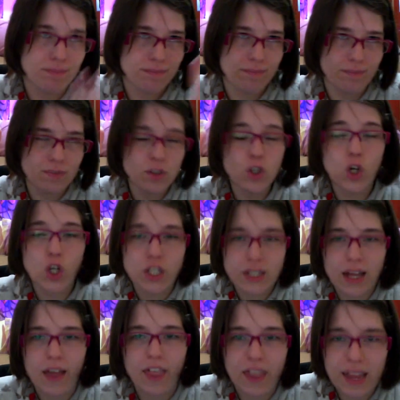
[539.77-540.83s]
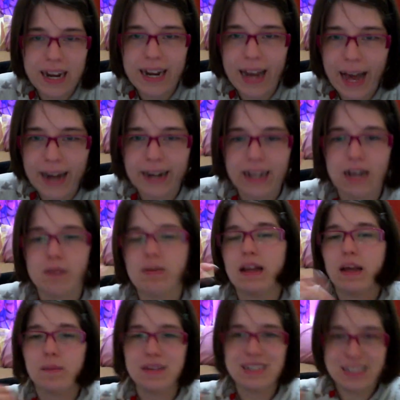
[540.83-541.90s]
no se hace larga, ¿vale?
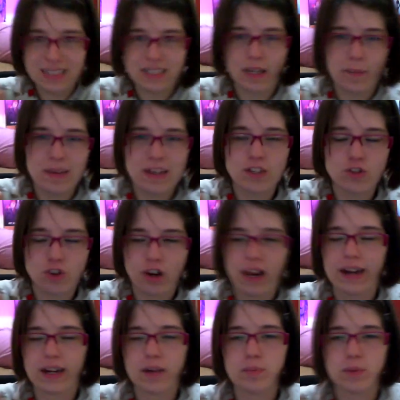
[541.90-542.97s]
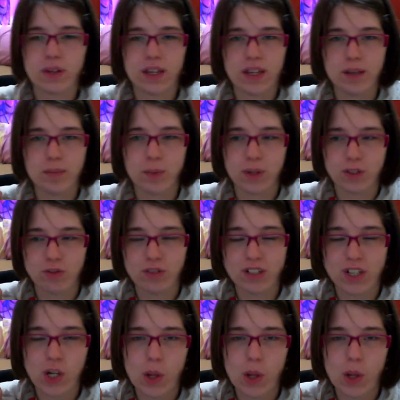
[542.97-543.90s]
A mí sí se me ha hecho larga porque, porque es un estilo de